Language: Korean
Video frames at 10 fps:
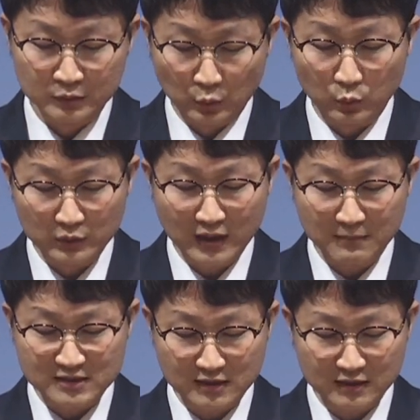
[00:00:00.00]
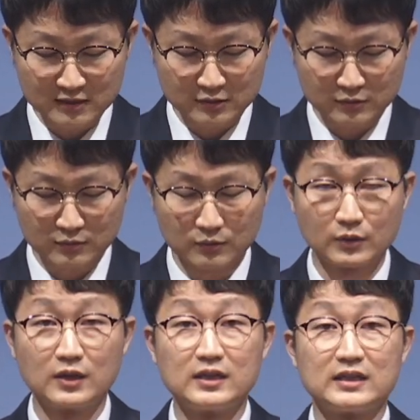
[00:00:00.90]
돈과 마찬가지로
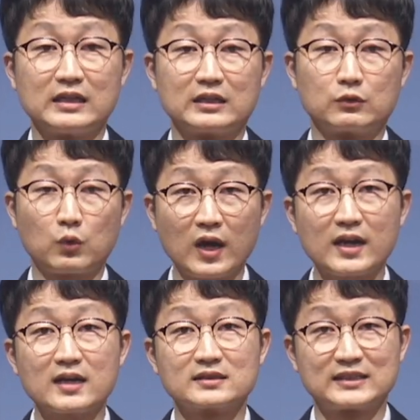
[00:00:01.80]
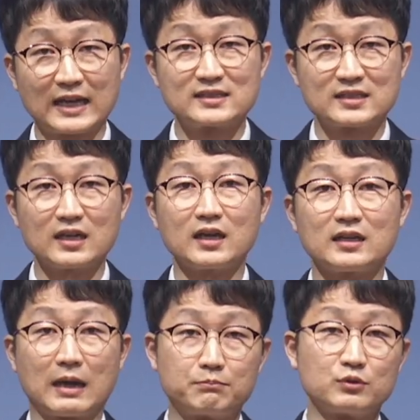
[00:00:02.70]
이 쾌락 자체가
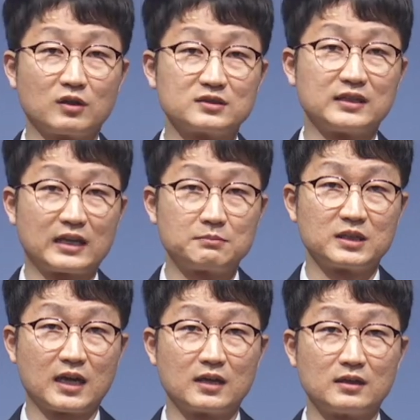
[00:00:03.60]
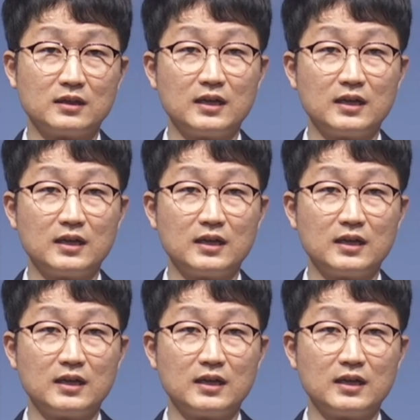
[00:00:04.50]
나쁜 것은 아닙니다.